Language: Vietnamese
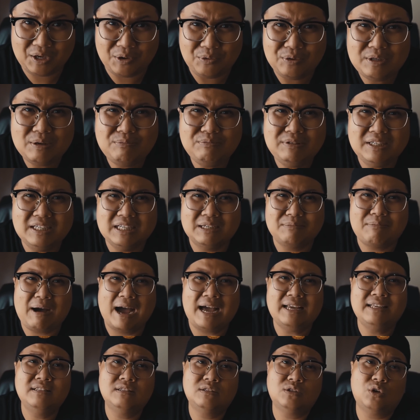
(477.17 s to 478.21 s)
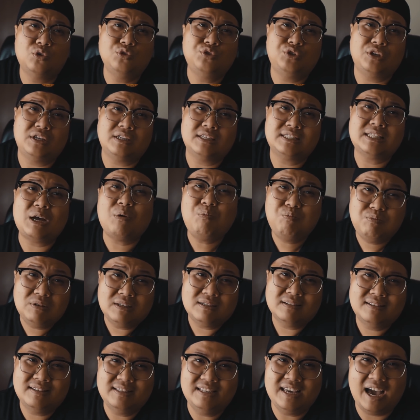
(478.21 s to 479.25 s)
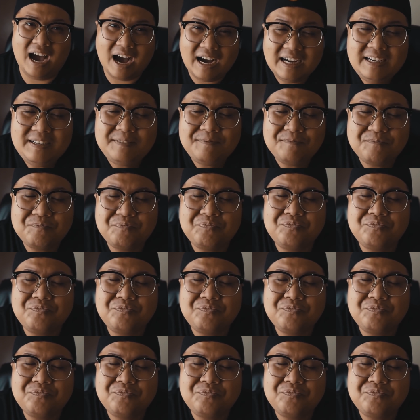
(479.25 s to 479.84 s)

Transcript: kiểu giống như là bà nói chuyện sốc á, giỡn